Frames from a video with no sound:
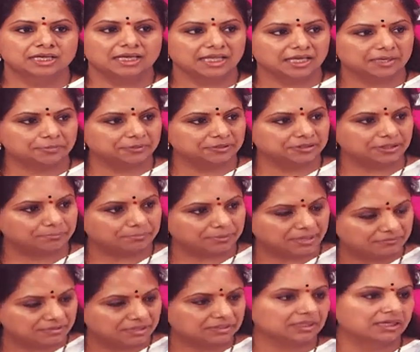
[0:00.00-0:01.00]
లేకపోతే
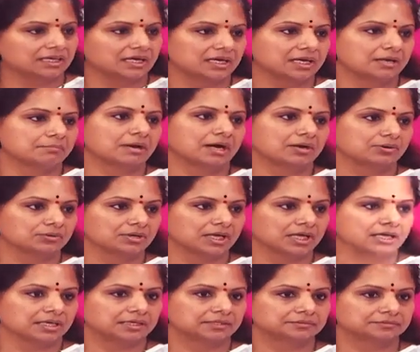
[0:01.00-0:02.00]
ప్రవర్తన అన్నా
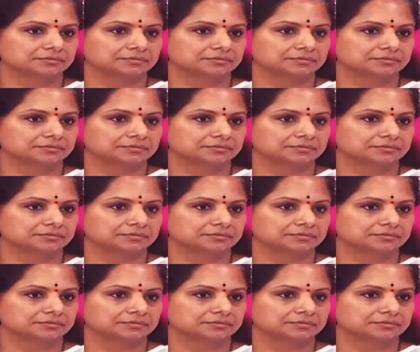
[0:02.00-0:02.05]
బాగుండాలి